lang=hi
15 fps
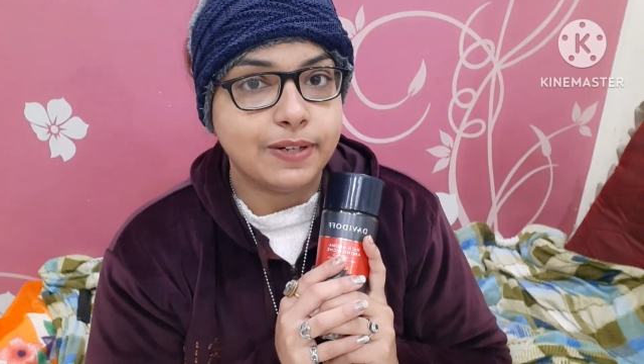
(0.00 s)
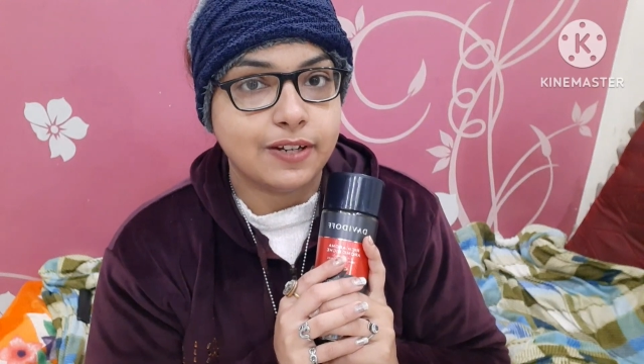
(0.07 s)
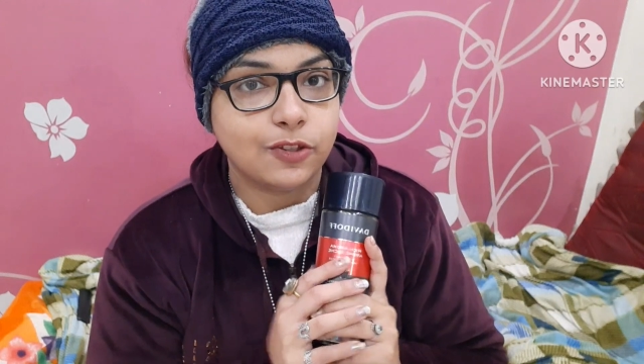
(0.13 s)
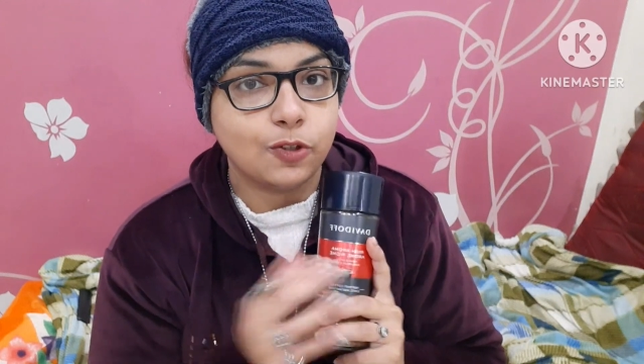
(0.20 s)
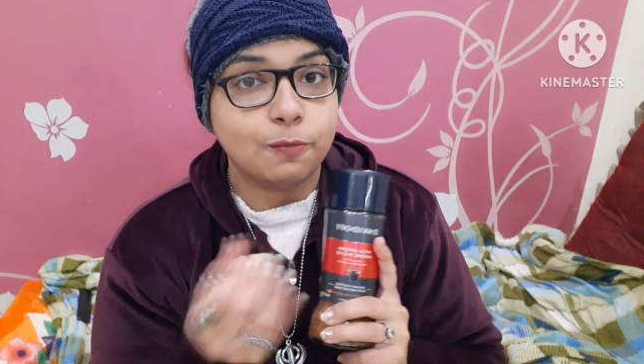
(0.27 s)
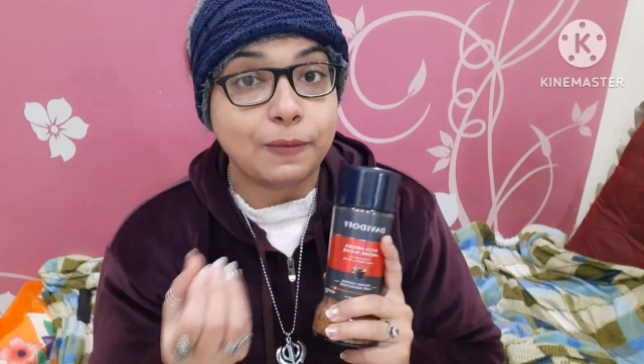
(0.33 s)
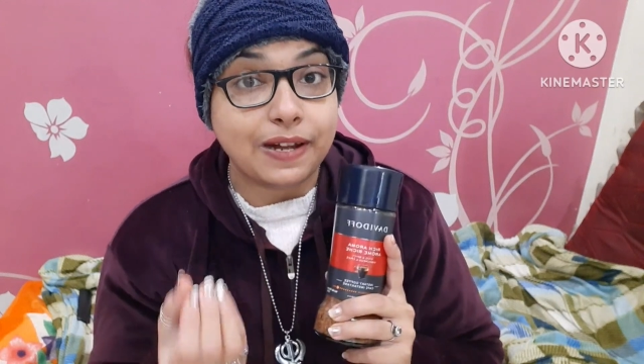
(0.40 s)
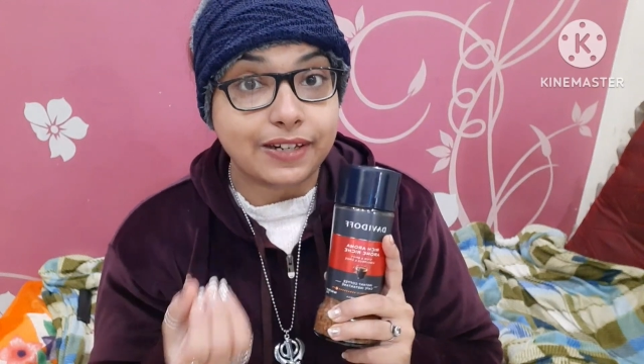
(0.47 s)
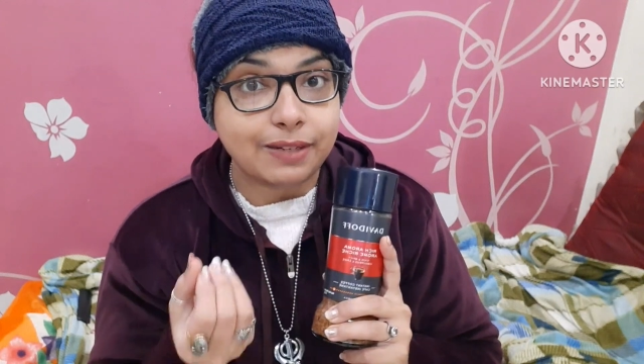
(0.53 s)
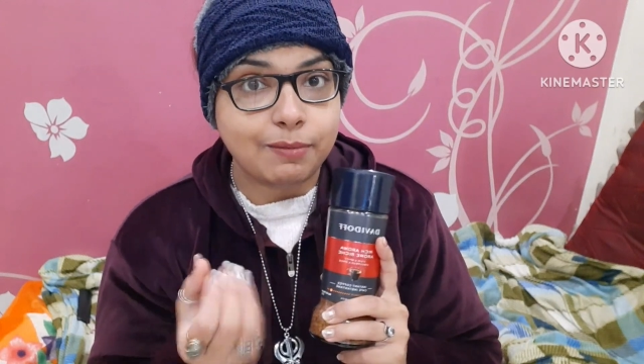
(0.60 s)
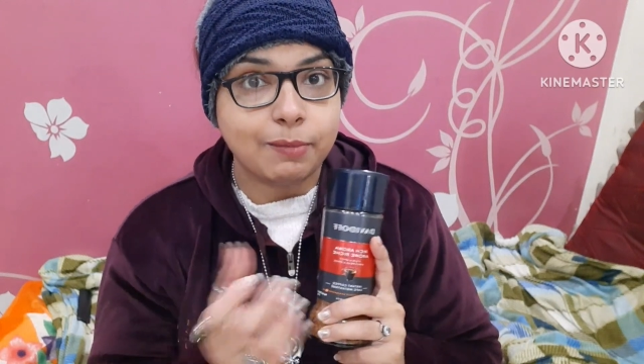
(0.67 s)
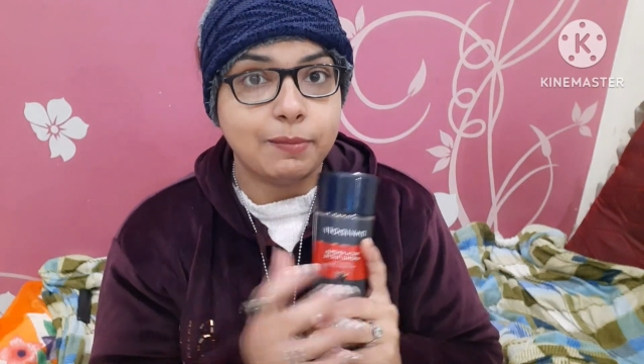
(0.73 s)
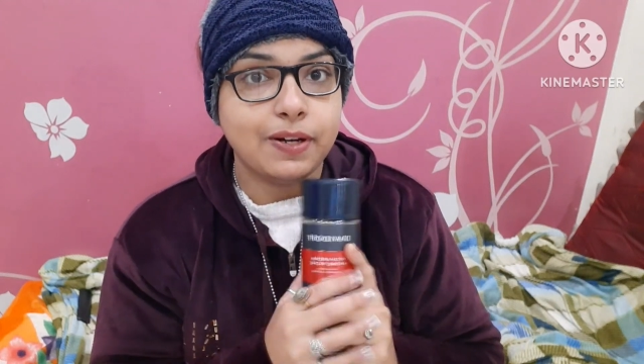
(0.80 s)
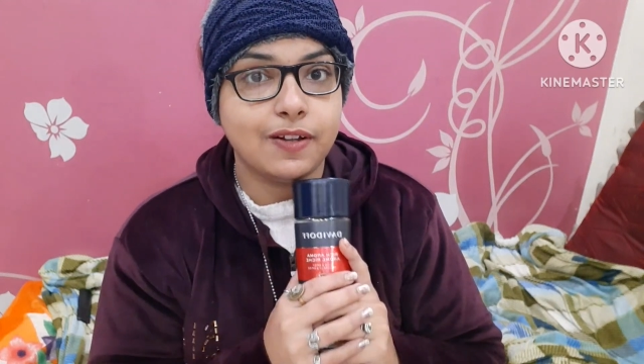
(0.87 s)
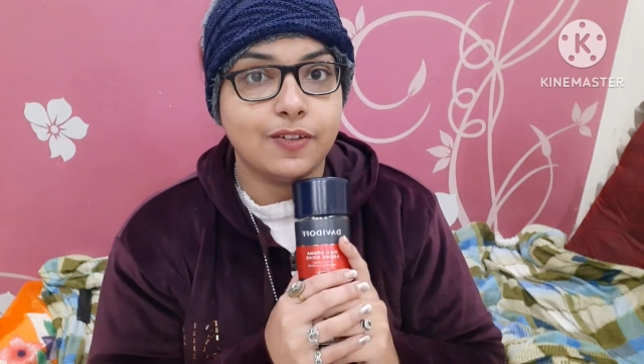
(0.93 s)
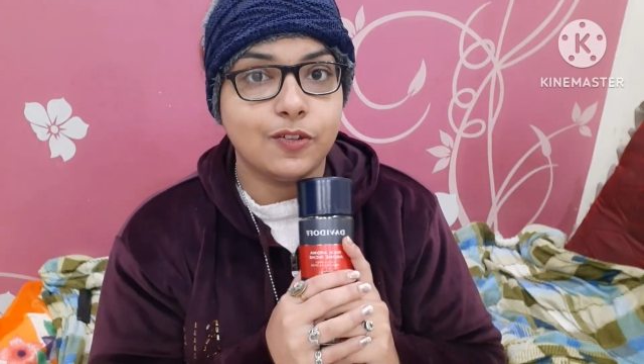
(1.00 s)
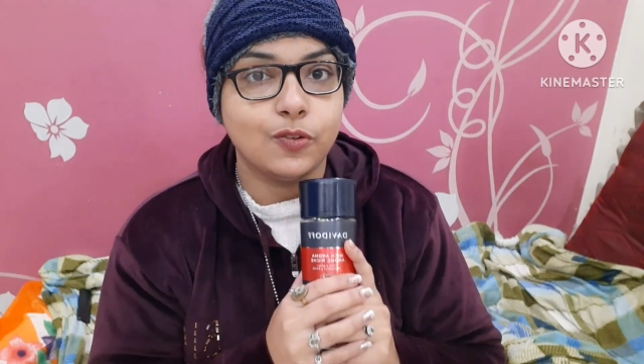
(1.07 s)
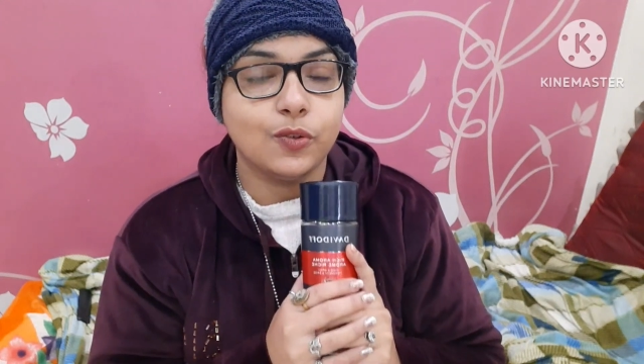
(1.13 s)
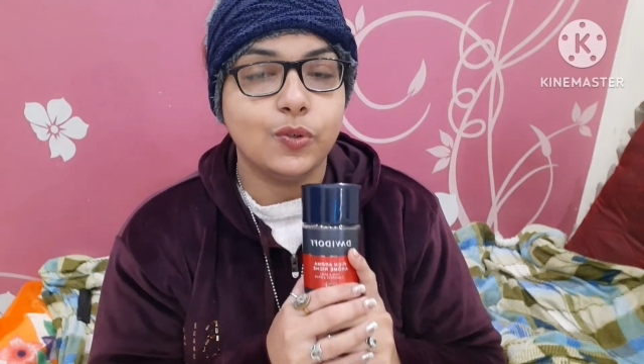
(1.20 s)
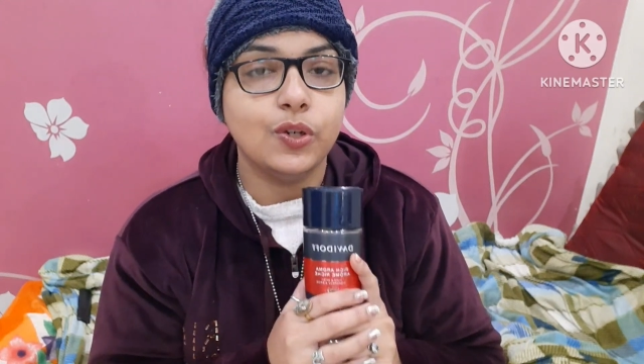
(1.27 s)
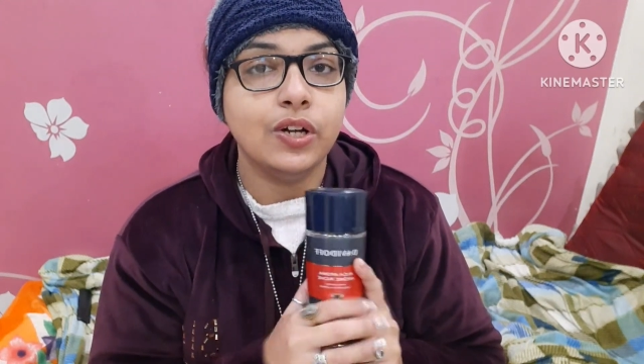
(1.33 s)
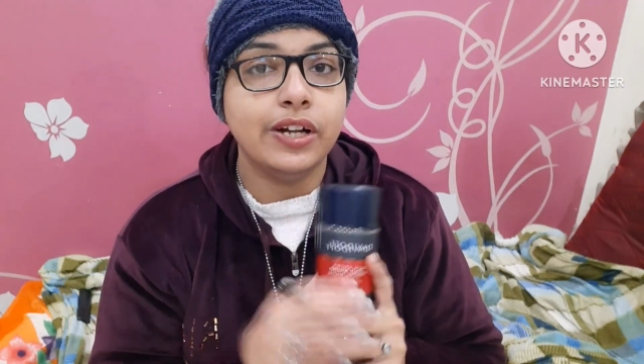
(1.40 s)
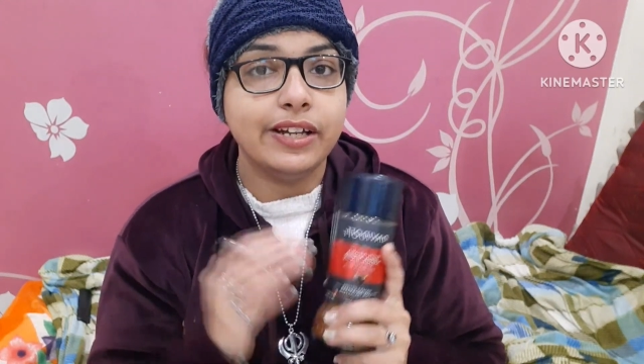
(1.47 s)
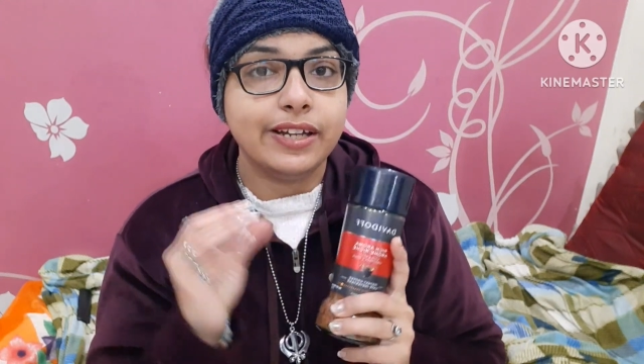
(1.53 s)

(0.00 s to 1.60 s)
बनाते हो पानी में बनाते हो